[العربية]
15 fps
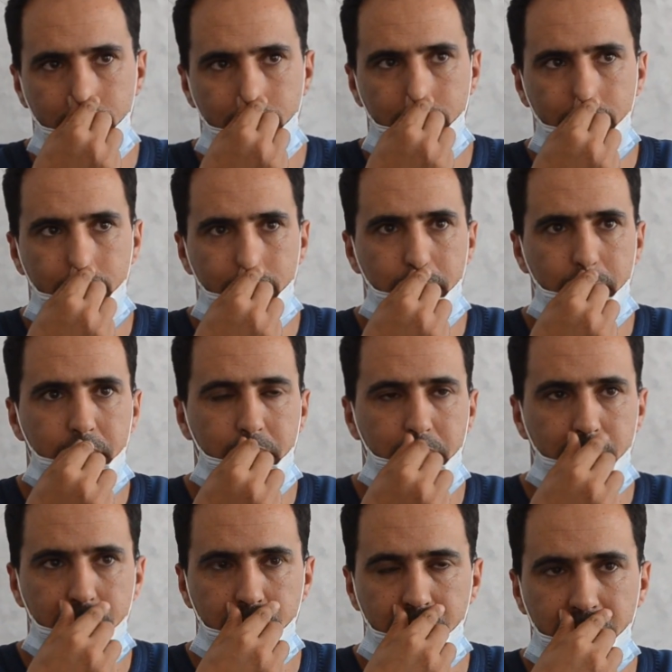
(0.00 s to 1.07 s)
حسب النغنه
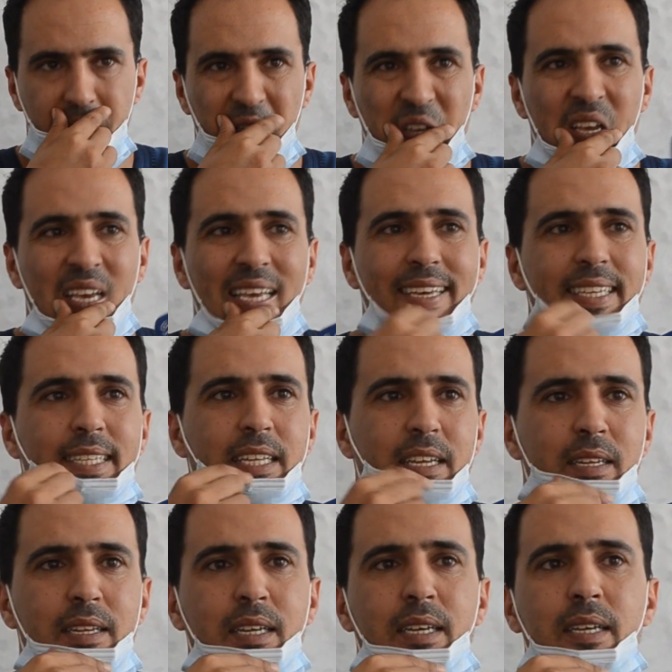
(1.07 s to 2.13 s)

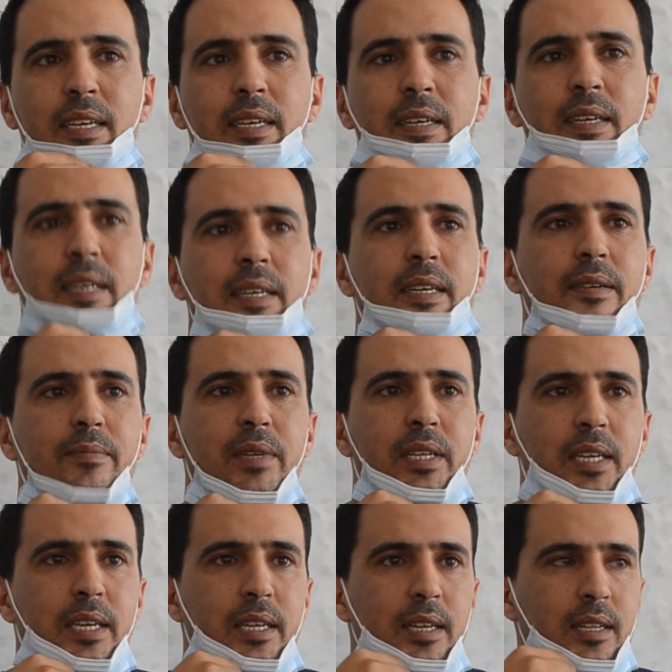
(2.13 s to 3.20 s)
اذا آه، من
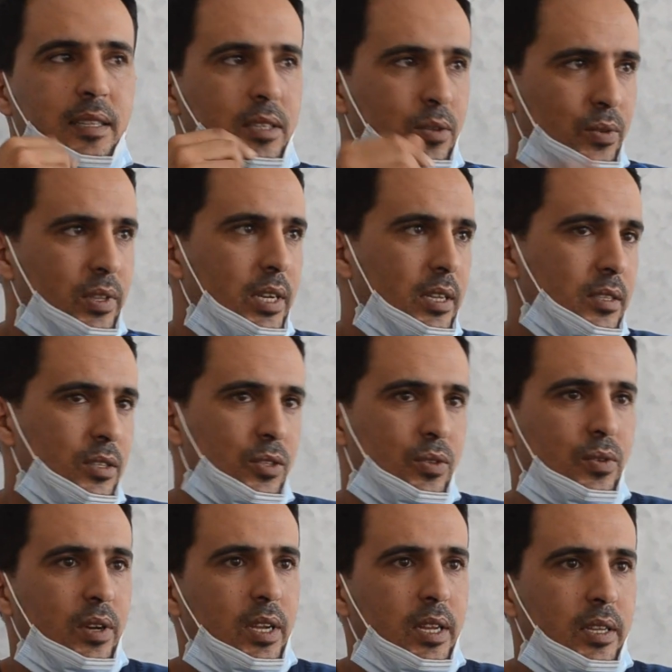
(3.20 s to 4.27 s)
خلال توضيح
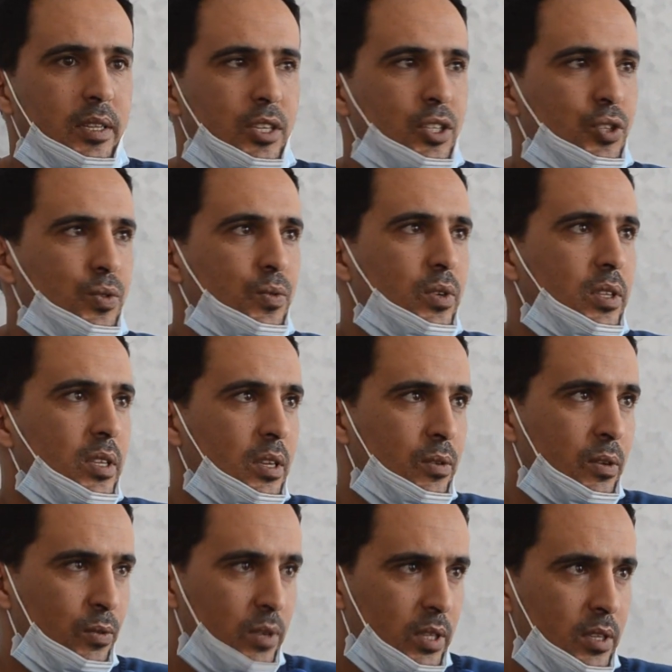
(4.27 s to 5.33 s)
السؤال نش
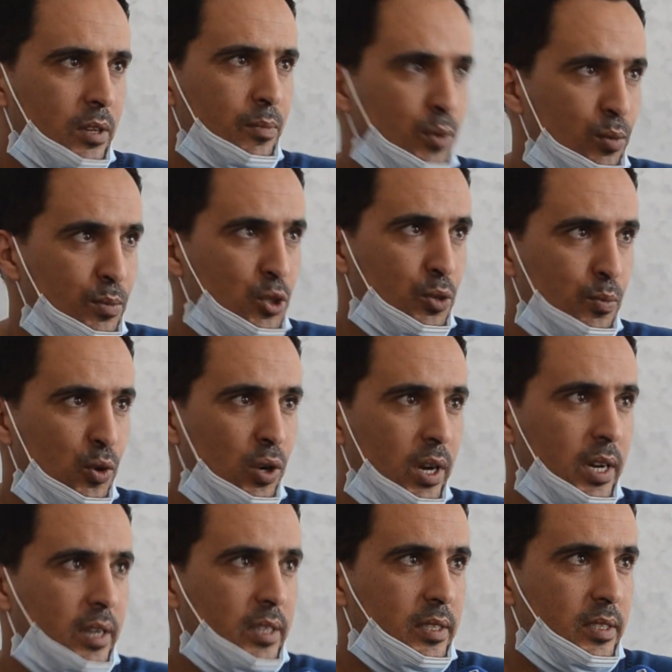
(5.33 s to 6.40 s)
وذي نبو
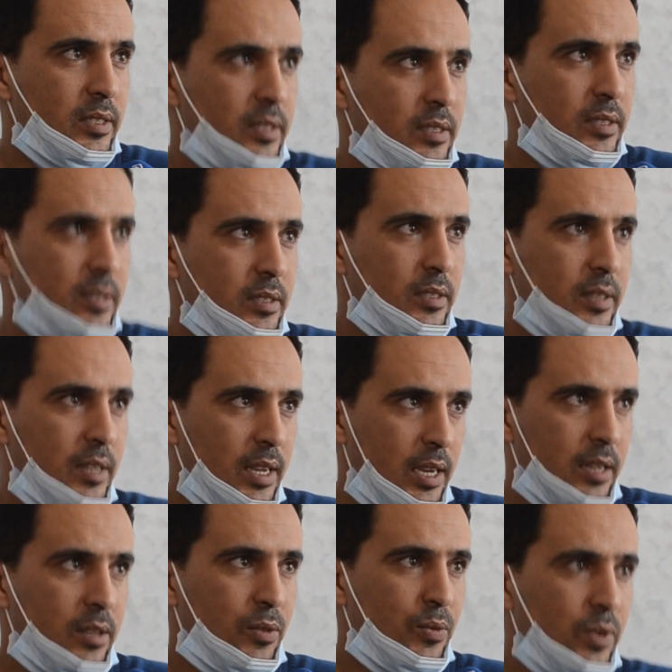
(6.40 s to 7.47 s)
مجموعه
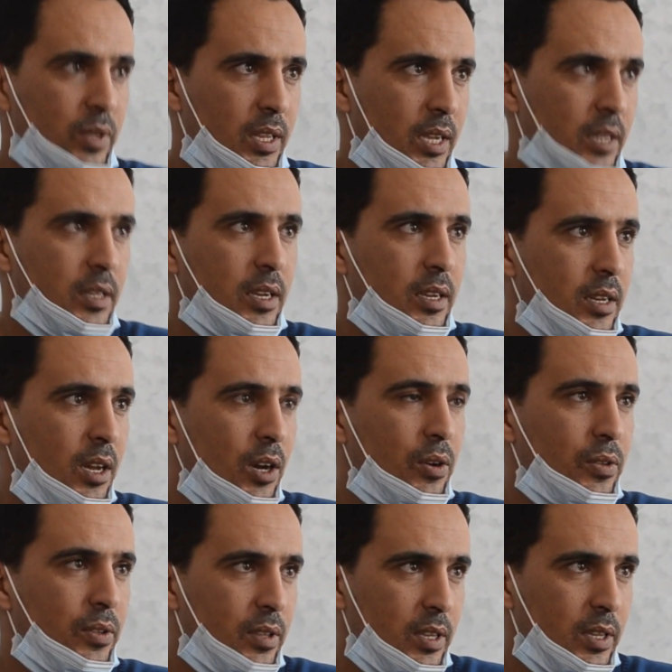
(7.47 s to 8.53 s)
الان توضحت يعني
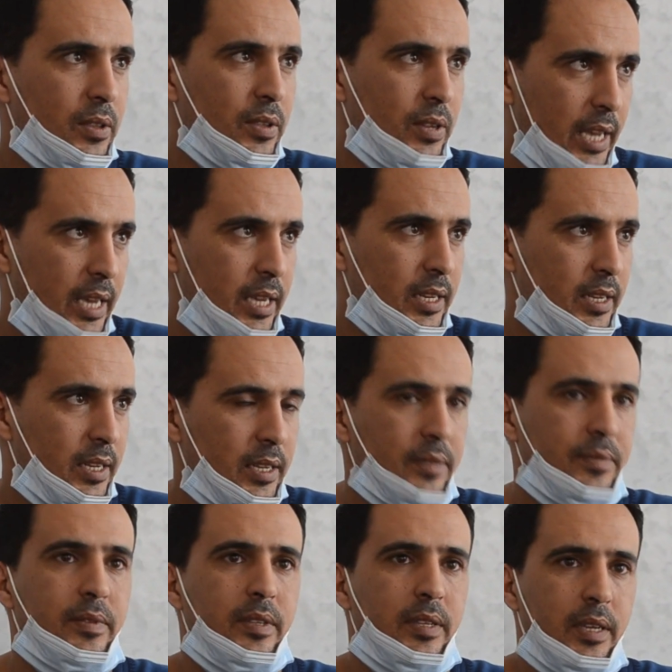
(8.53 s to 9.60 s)
انه اثنين
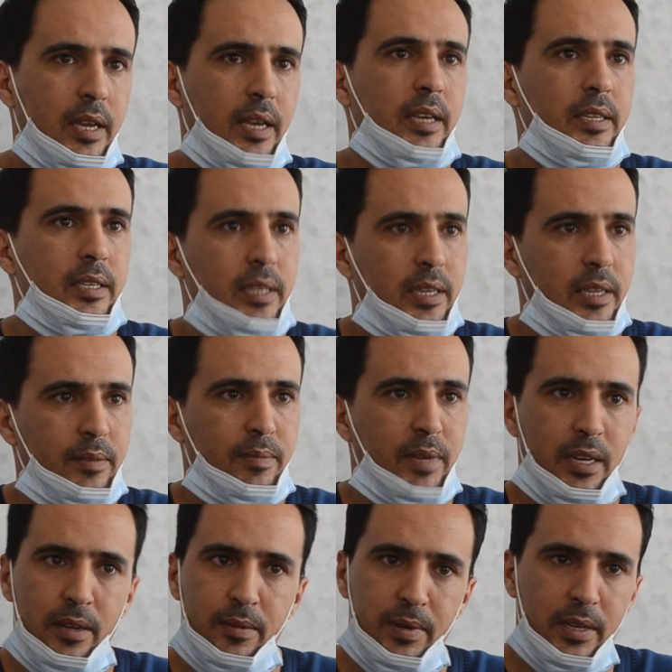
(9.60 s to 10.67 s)
اي آه،
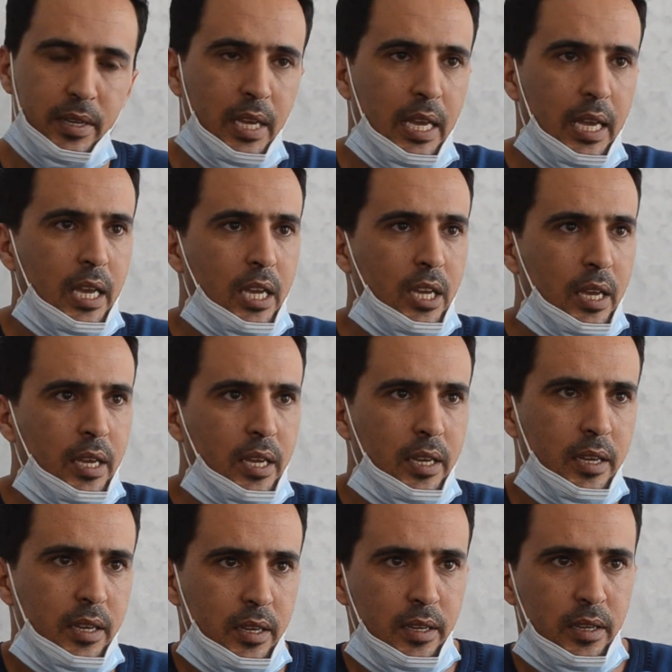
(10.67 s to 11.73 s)
مرحبا
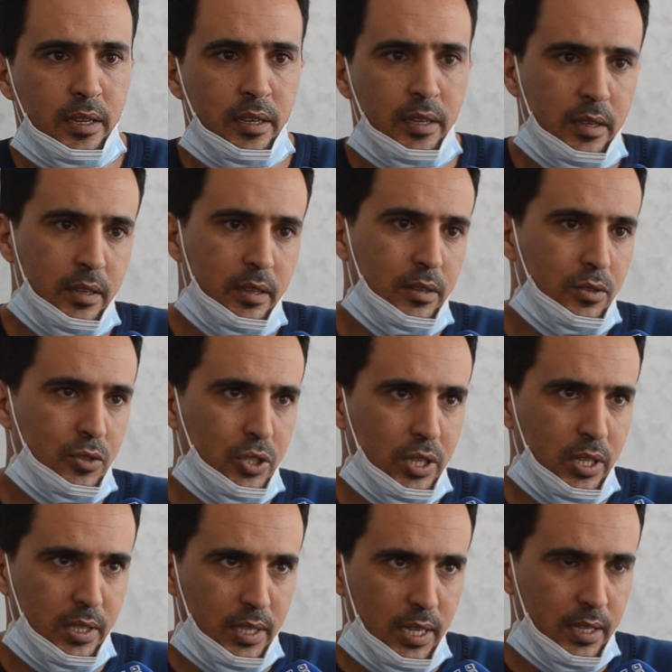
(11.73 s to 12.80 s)
آه، نشي
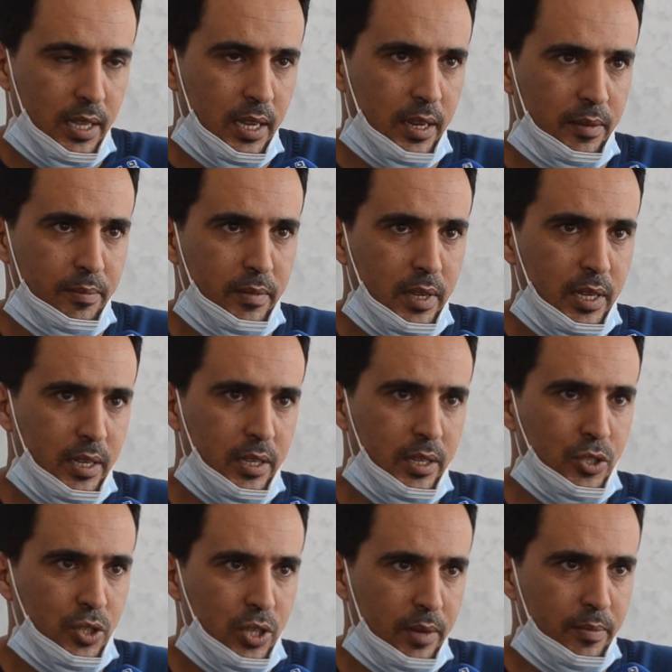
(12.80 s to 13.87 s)
نحترم
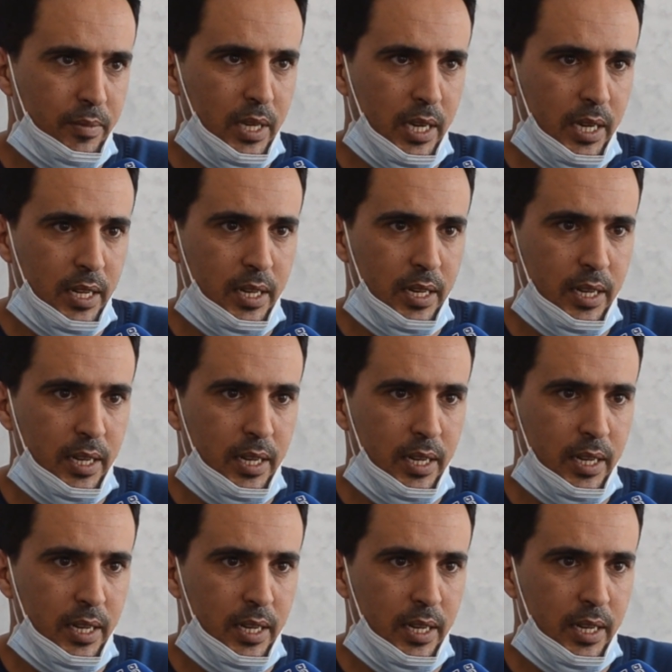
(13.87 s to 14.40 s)
جميع